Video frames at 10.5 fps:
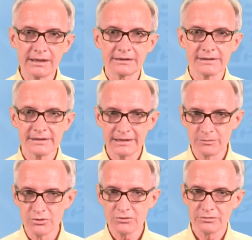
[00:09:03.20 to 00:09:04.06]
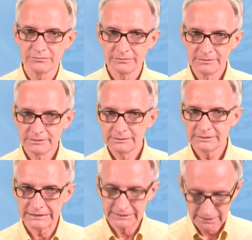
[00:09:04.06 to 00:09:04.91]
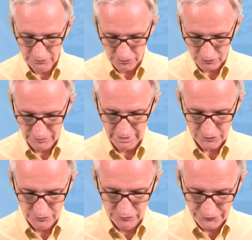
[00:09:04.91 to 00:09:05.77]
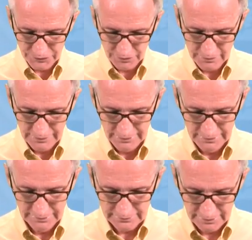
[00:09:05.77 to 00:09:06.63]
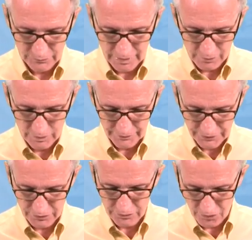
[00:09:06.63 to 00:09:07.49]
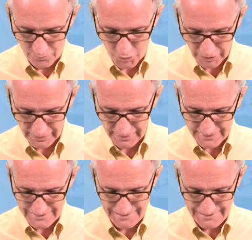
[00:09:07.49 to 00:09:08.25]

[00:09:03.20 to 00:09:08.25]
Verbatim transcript: que estamos tratando con la solución de una ecuación homogénea.